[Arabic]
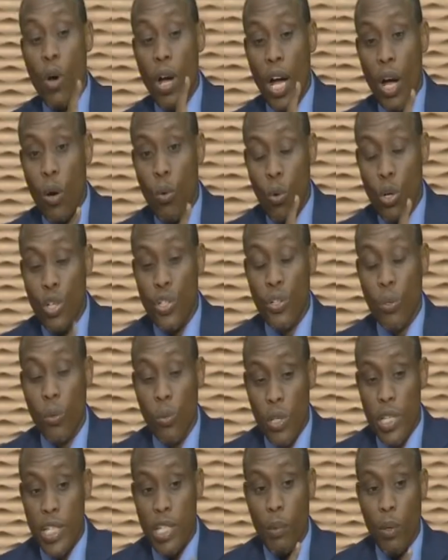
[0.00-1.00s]
اول شغل
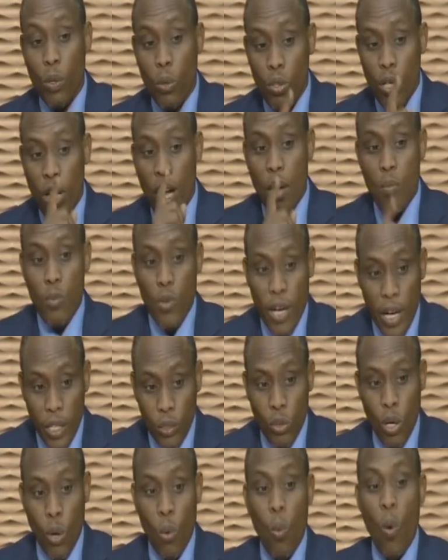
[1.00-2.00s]
لازم ما قلنا
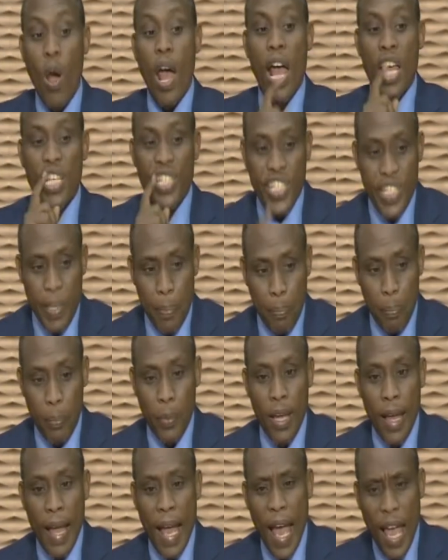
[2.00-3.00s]
واجب
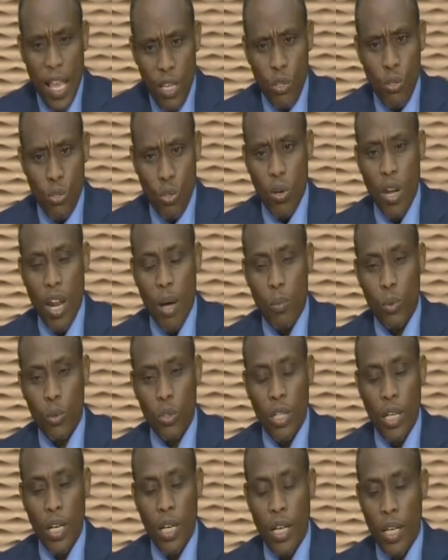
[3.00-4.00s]
اي زول
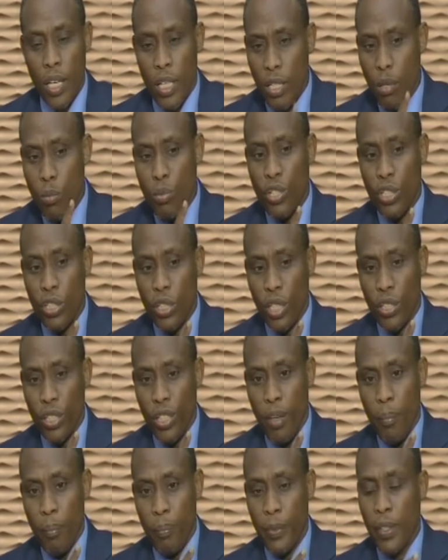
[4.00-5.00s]
لابد يمشي
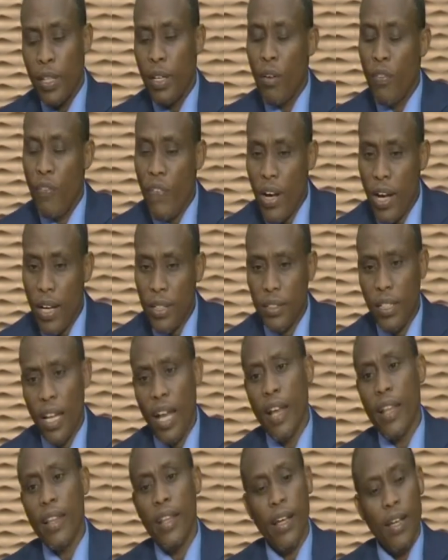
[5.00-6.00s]
التطعيم فقط
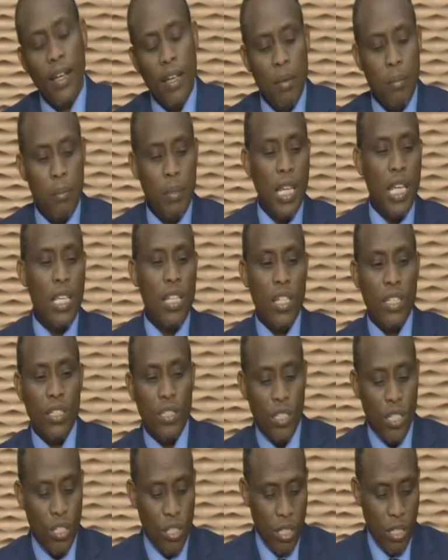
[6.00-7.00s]
هذا من أجل
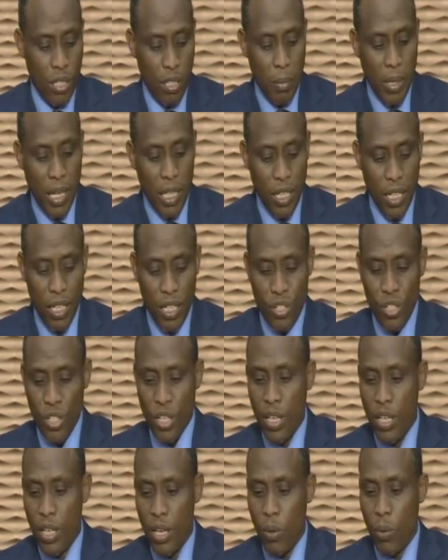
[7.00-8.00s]
بعض
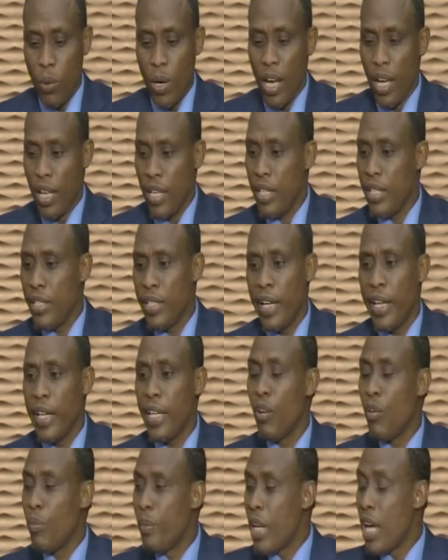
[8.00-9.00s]
الأوراق
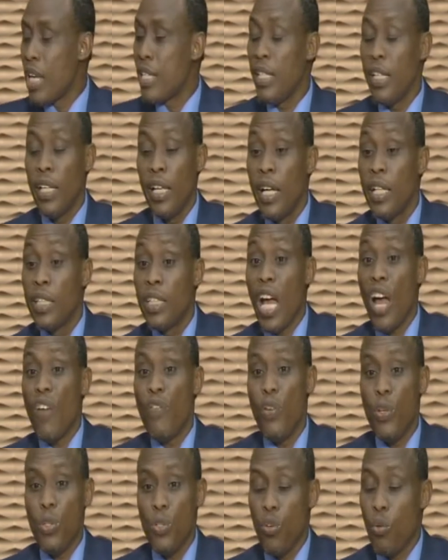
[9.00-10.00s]
الإدارية ومن أجل
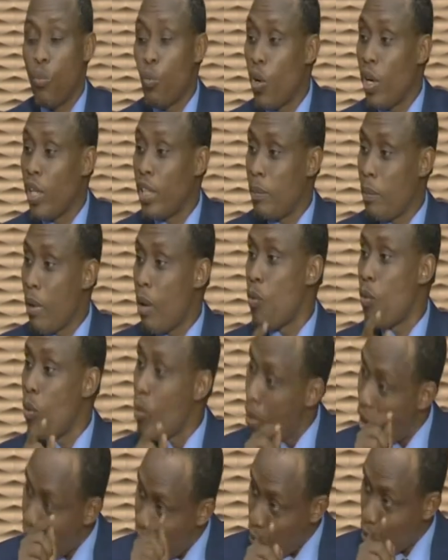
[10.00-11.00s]
تحفيزهم
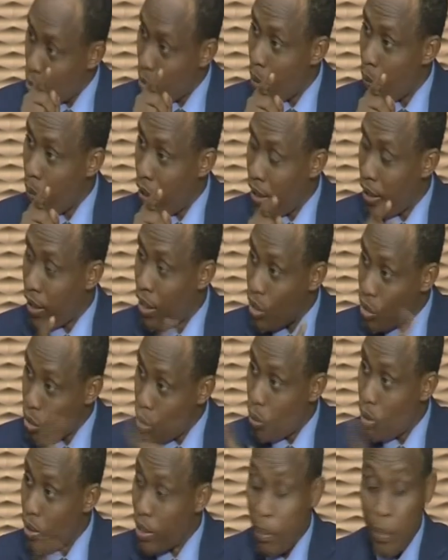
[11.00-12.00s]
واهتمامهم أنفسهم أولا نعم.
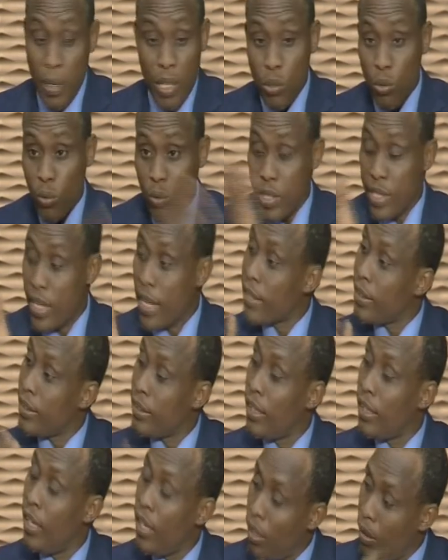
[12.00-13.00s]
شغل لا ما شغل ساكت
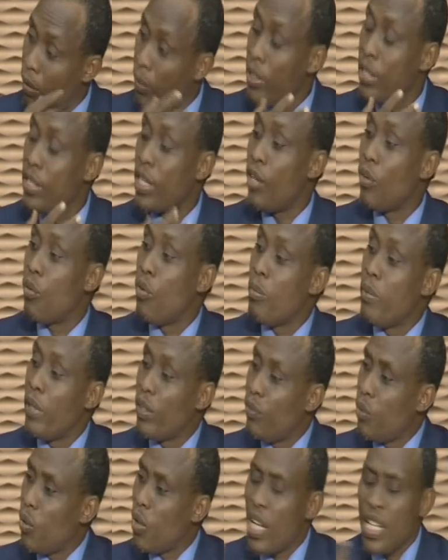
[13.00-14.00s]
ولذلك هم
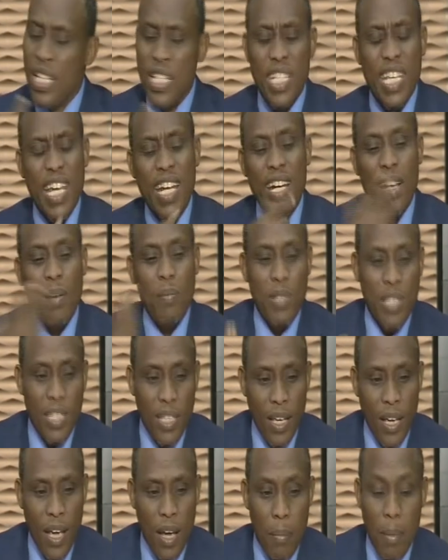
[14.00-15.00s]
يدفعون هذا الشيء الرمزي
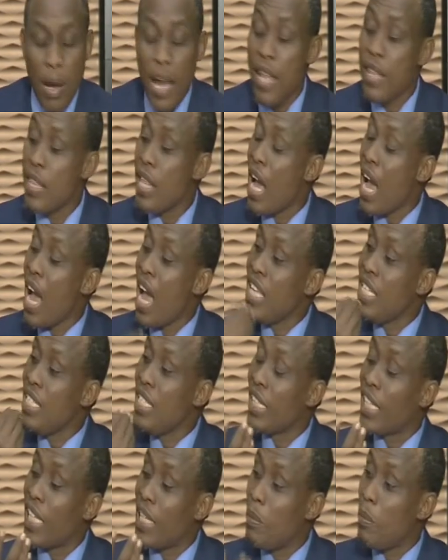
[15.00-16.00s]
ما عنده أي
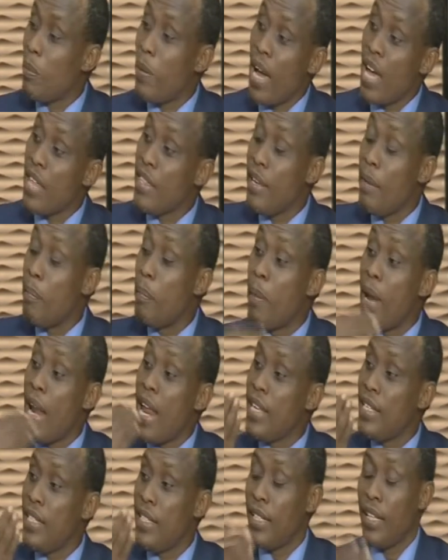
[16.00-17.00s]
قيمة مع هذه
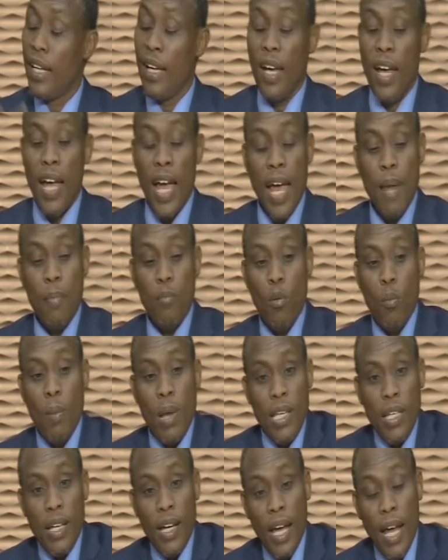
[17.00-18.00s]
الملايين
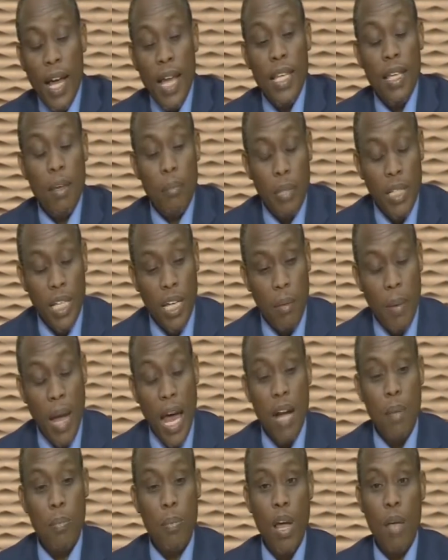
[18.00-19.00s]
المملية حاليا بدأنا ب
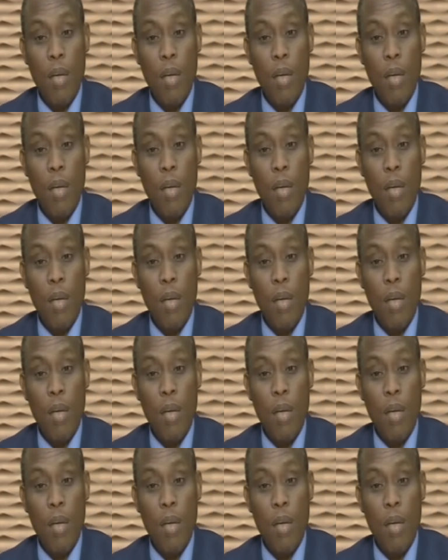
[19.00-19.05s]
4